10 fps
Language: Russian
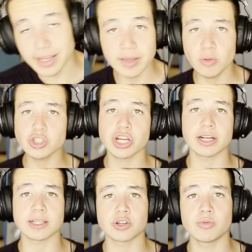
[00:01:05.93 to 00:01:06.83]
Немножечко
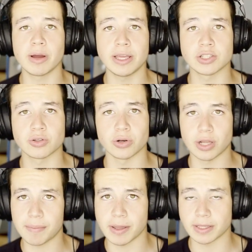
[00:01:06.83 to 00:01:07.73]
расскажу моей истории,
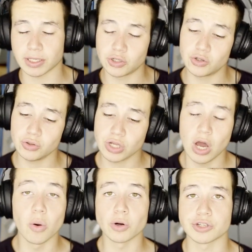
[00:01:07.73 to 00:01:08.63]
опять-таки, чуть-чуть,
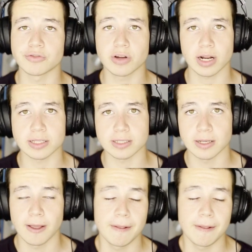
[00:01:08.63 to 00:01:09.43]
очень вкратце.